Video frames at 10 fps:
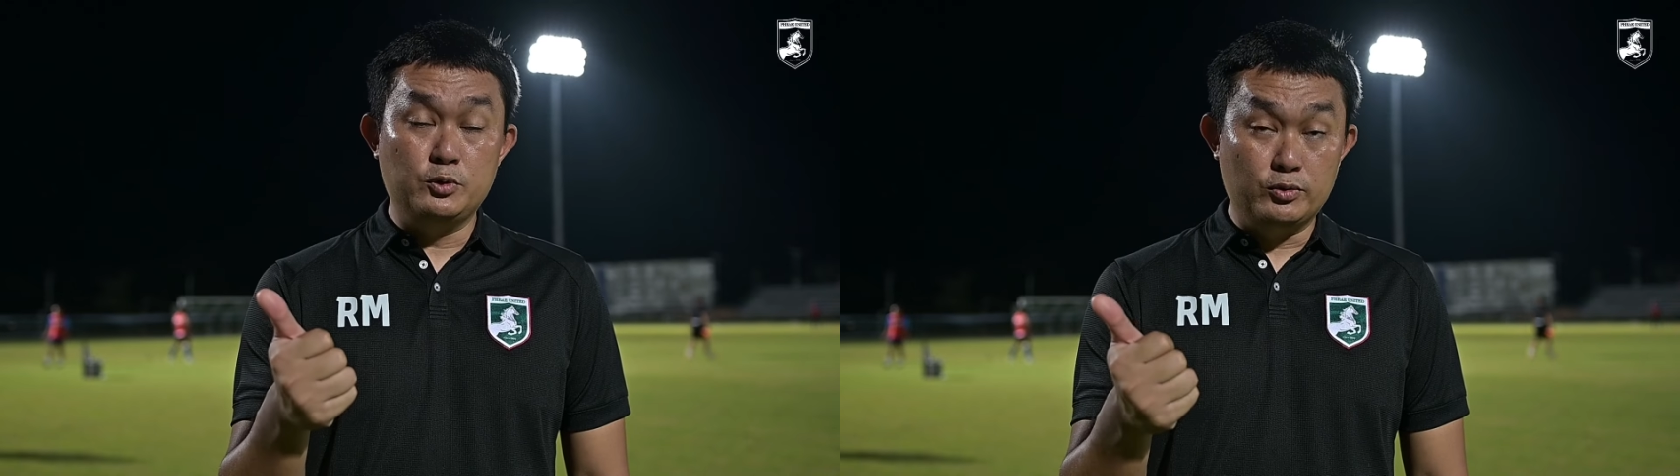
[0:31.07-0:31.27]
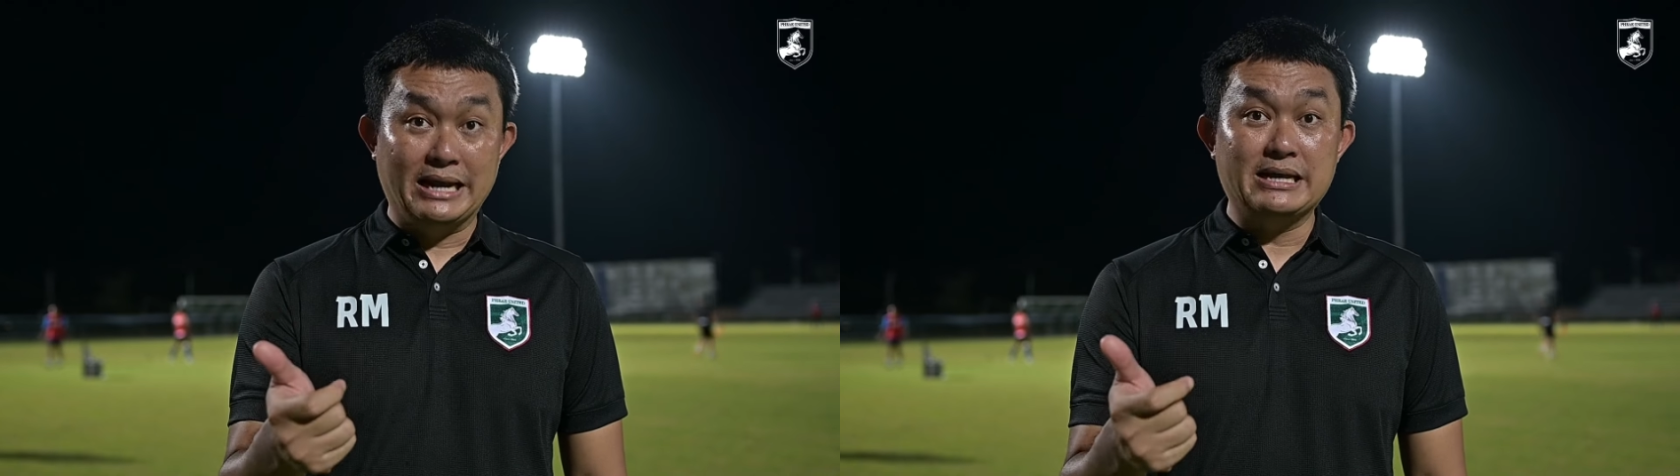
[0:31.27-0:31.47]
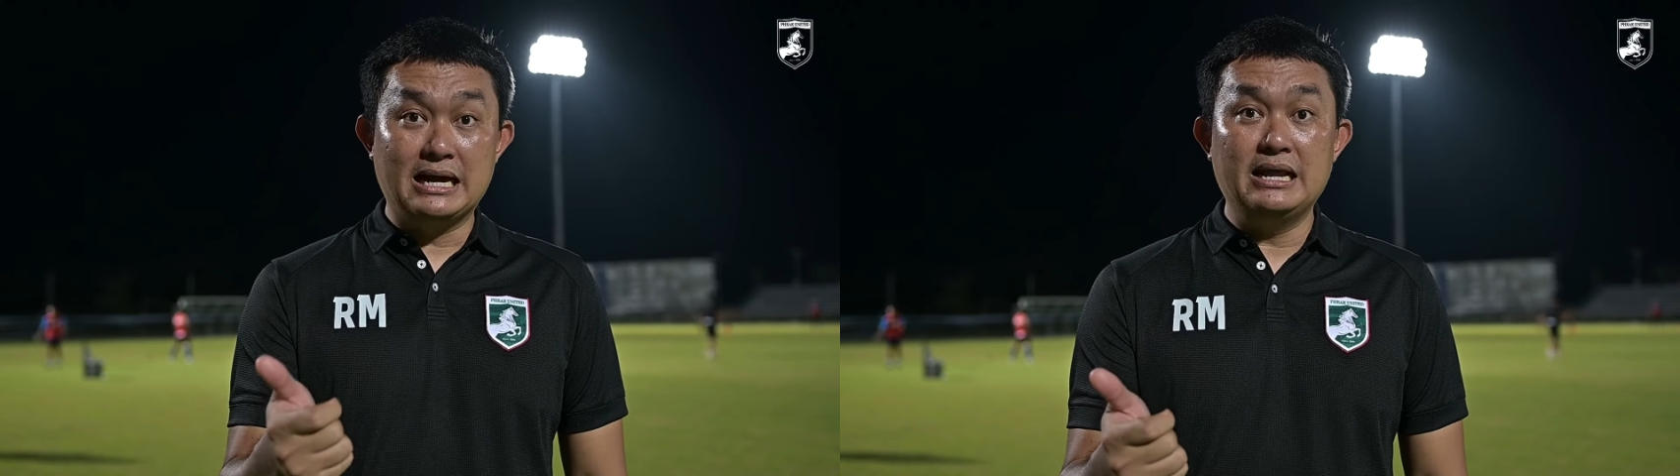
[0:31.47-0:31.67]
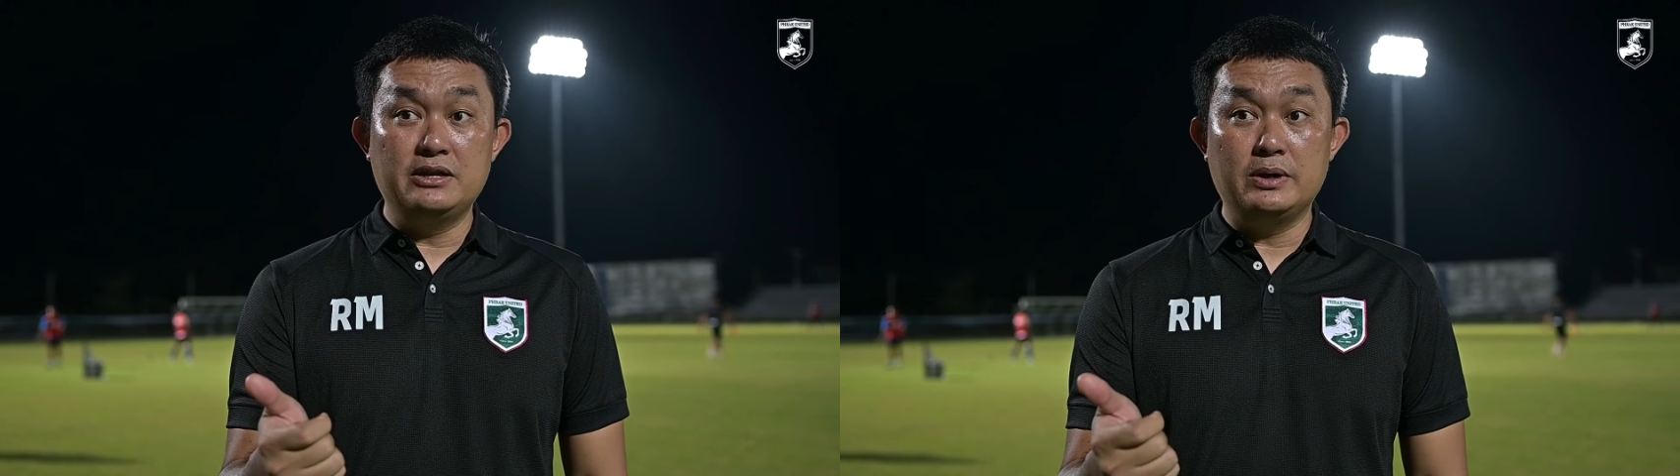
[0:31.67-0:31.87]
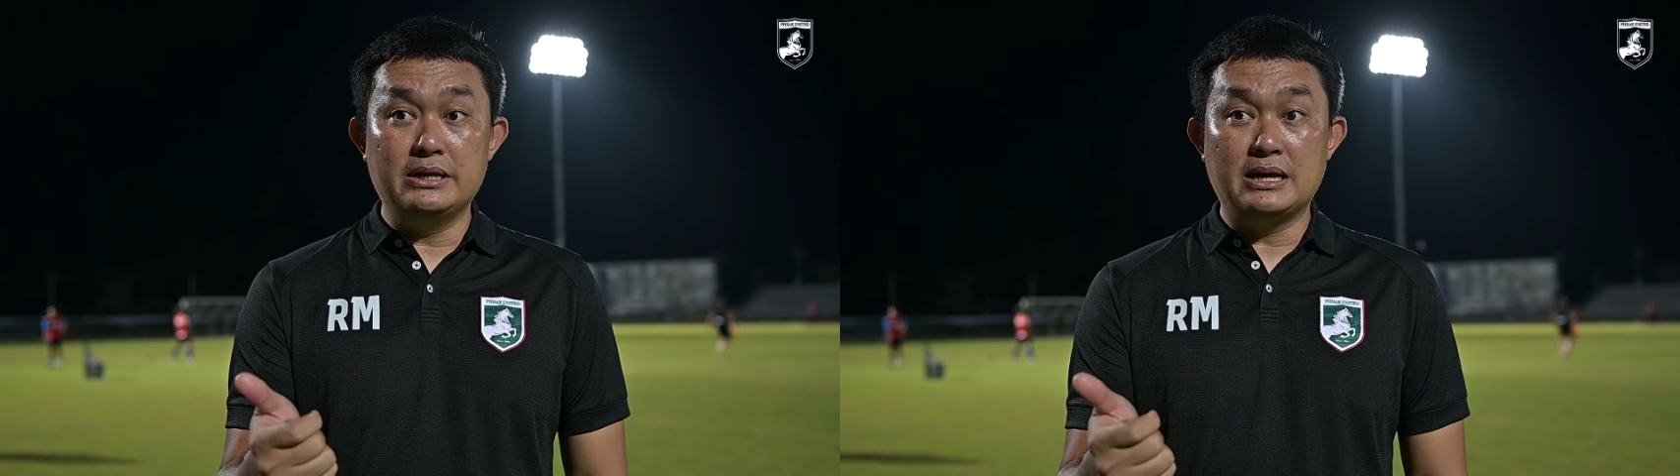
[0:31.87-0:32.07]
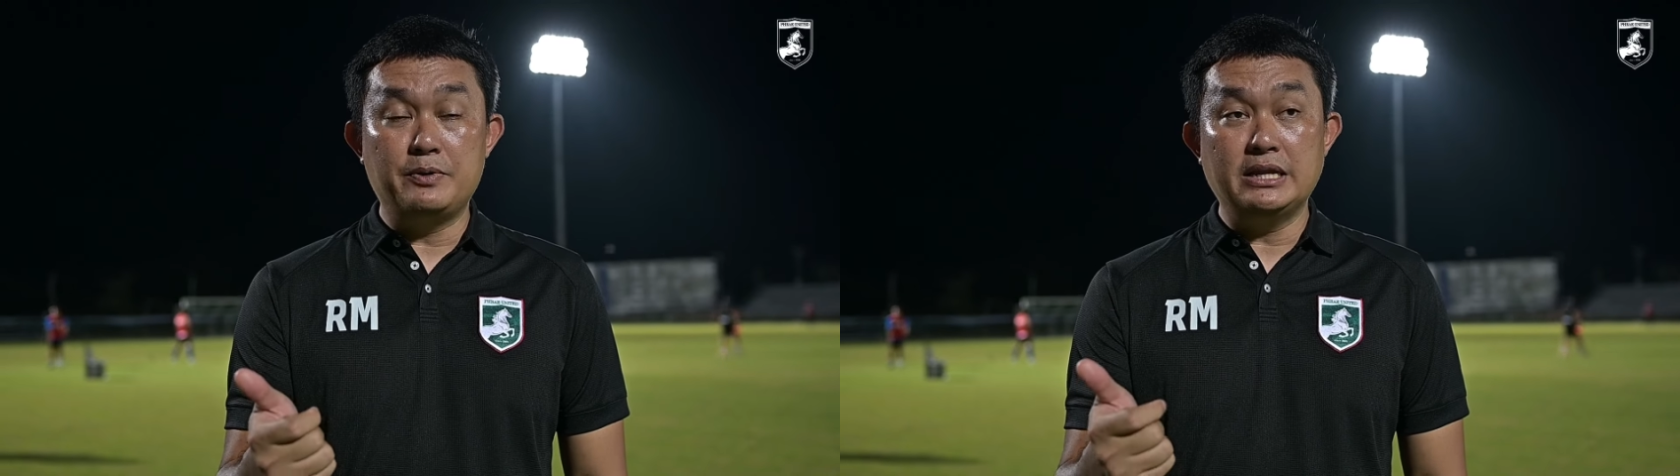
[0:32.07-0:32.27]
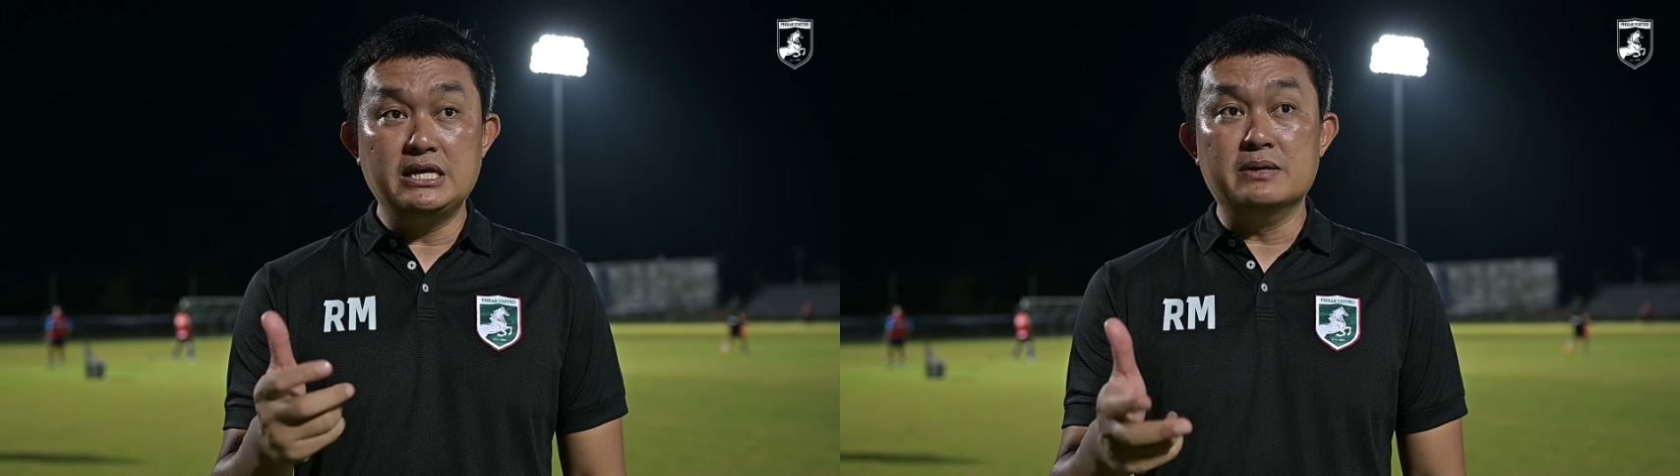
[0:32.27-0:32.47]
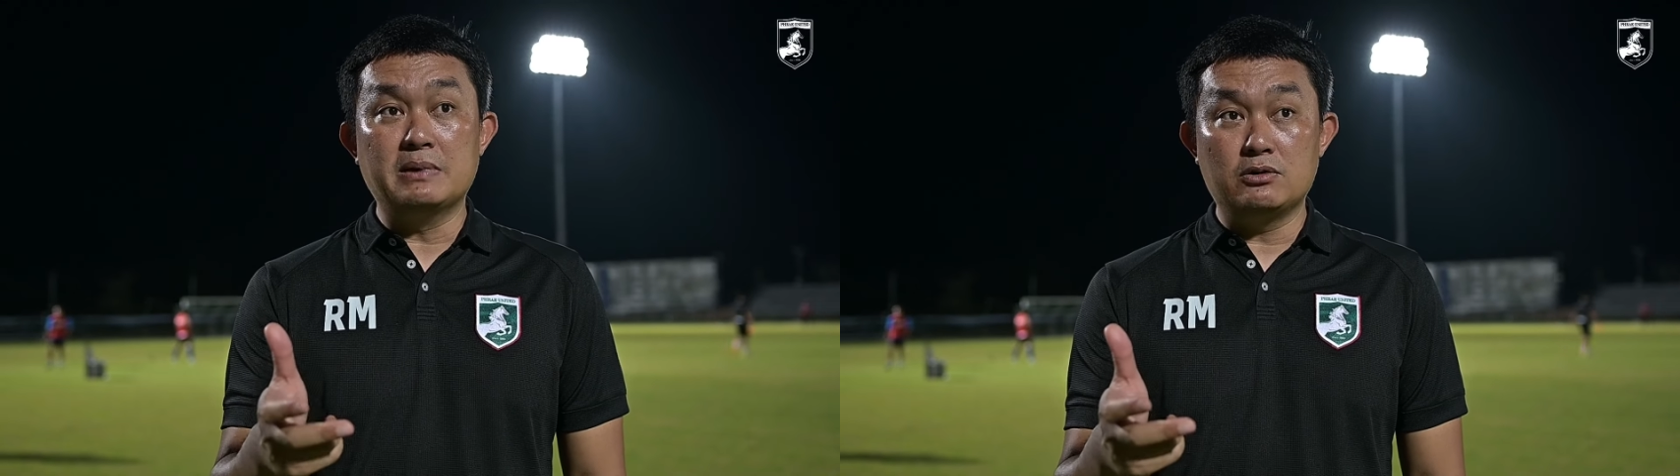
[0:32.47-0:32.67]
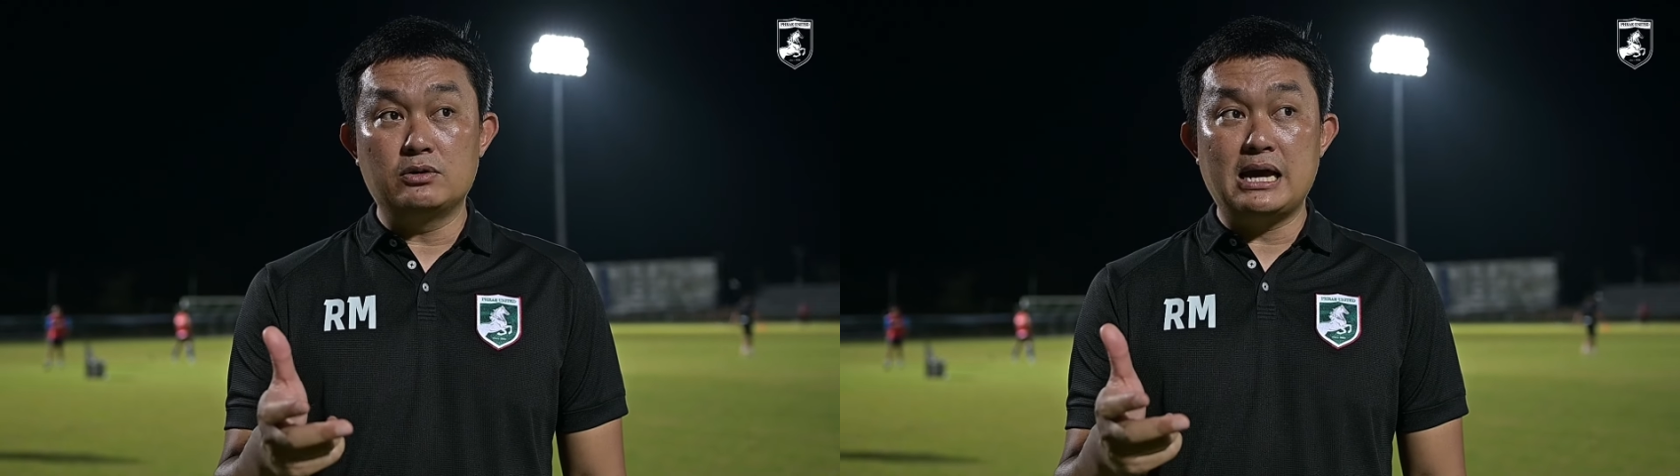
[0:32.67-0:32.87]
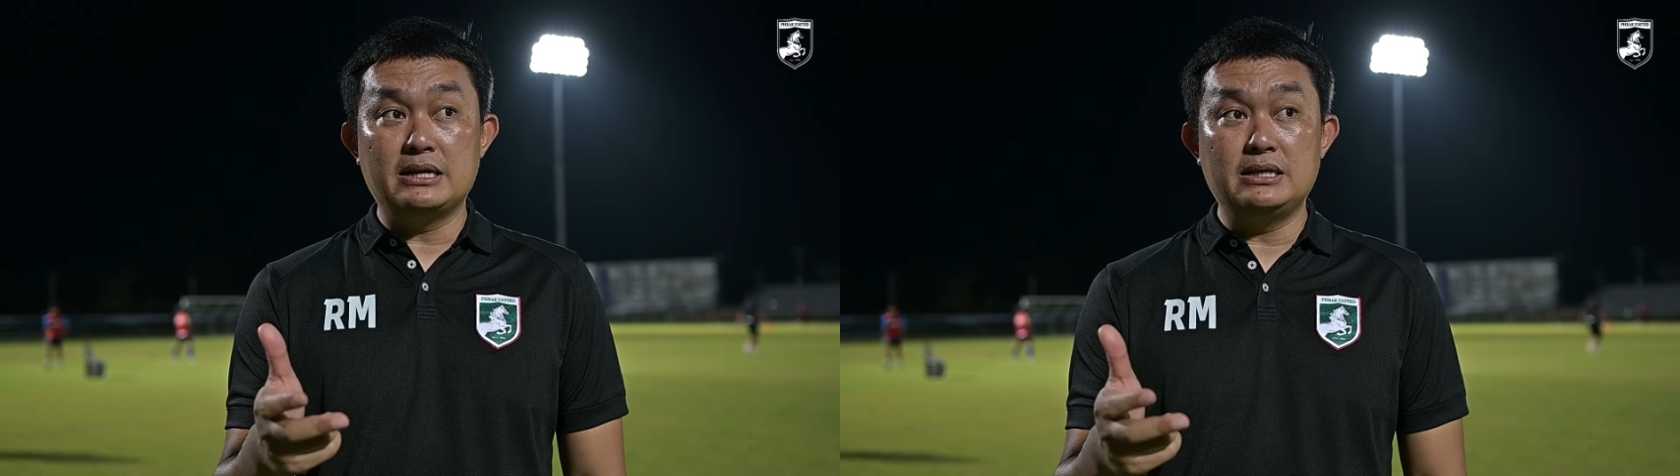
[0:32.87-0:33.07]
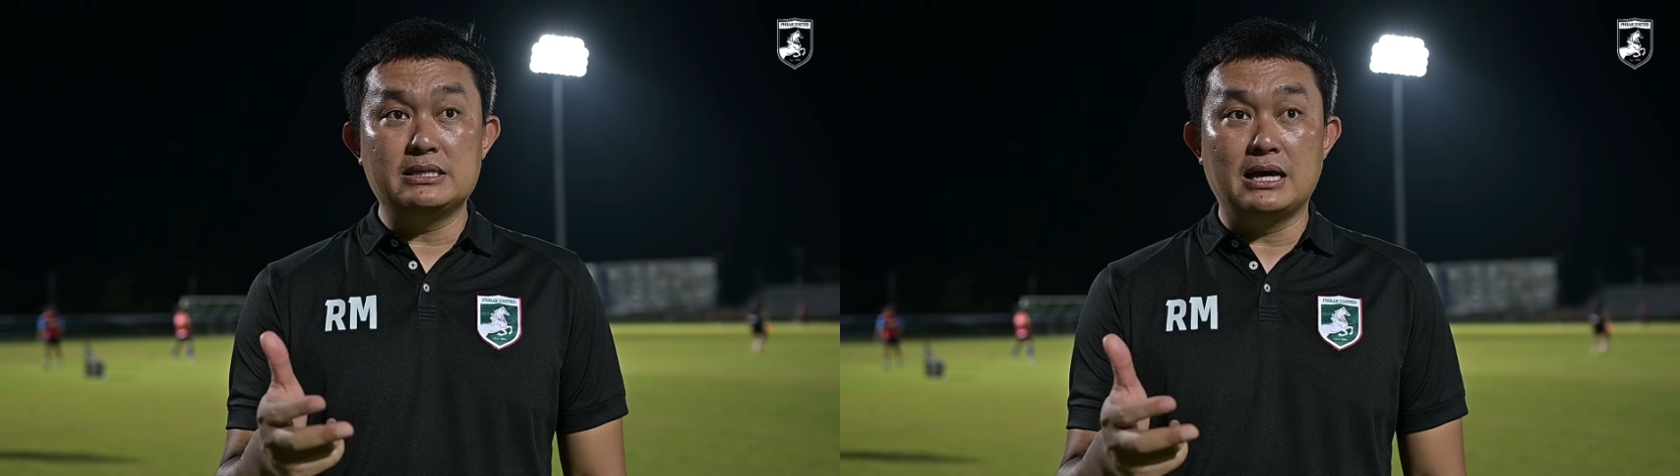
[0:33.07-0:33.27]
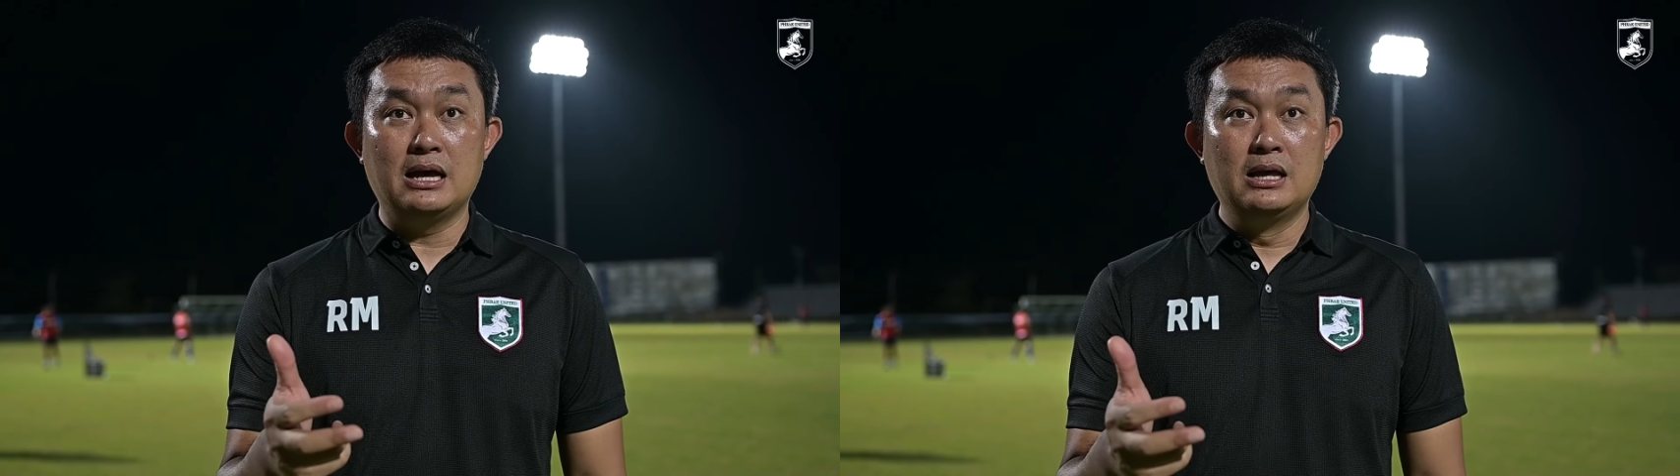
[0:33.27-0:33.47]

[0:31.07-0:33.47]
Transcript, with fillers: ดุดันในการเล่นด้วยนะครับเพราะฉะนั้นทีมเราต้องค่าที่จะ